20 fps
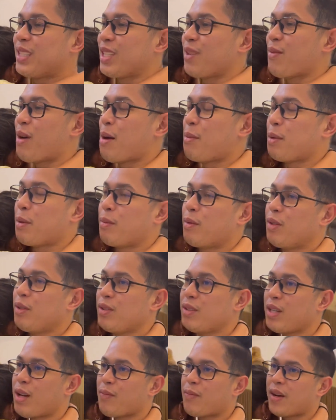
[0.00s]
sa mami mo.
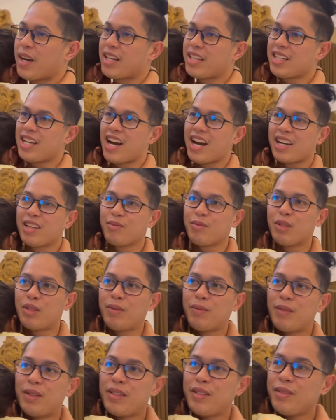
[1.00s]
Napakaiyakin mo
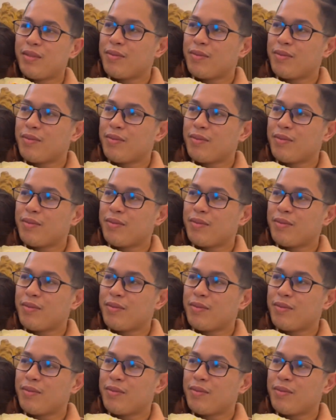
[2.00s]
naman.